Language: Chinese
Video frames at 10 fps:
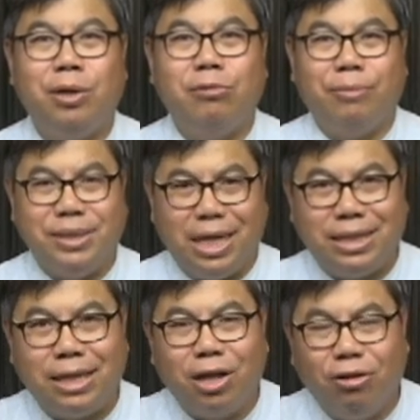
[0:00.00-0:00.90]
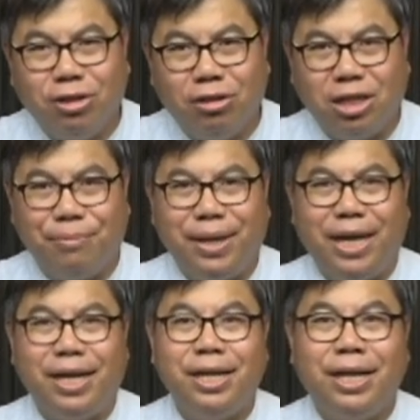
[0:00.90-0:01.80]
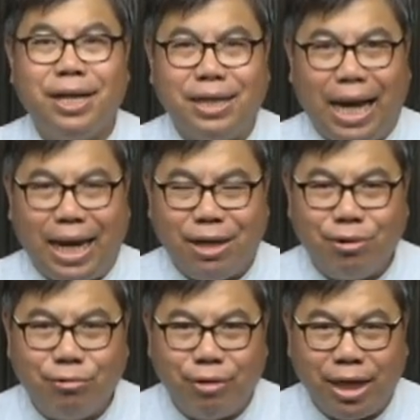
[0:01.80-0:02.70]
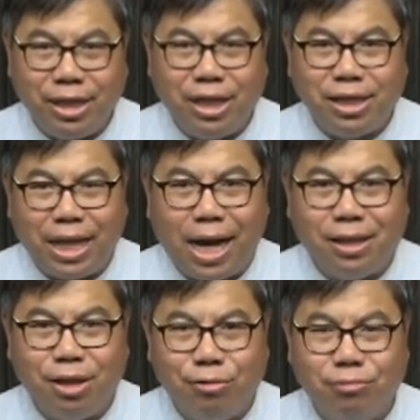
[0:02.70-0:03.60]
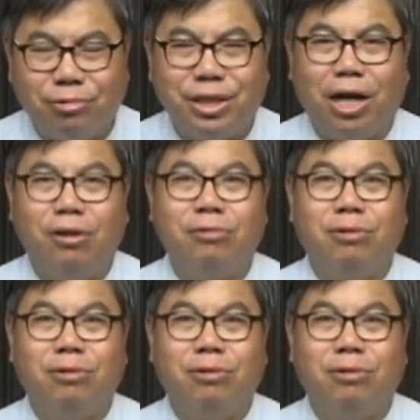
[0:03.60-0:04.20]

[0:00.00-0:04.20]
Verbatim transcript: 我们也在祷告里面来回应他的呼召。